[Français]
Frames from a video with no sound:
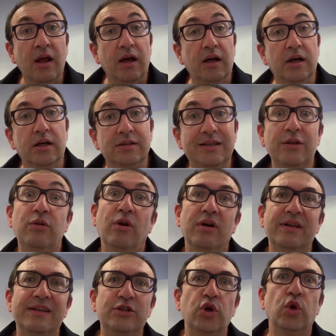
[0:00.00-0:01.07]
Euh, c'est une
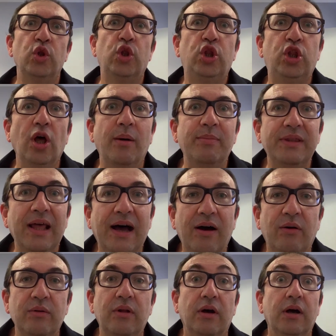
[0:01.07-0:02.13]
organisation
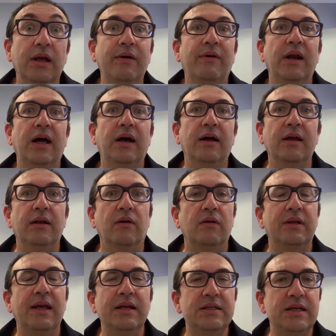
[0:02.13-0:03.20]
top-down, et voilà. Et dans
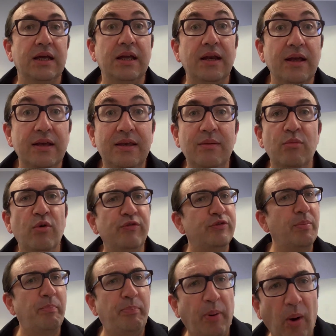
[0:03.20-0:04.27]
lequel, s'il y a quelqu'un qui
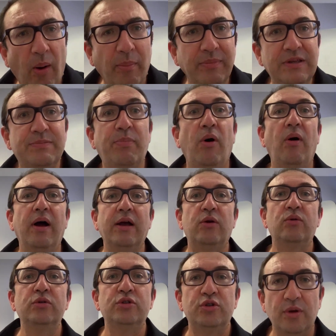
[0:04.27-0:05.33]
moufte, POM Il se prend un
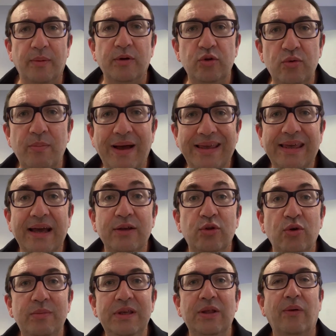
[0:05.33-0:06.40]
coup, justement, du macaque
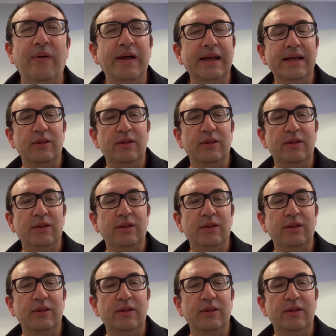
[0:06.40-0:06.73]
dominant.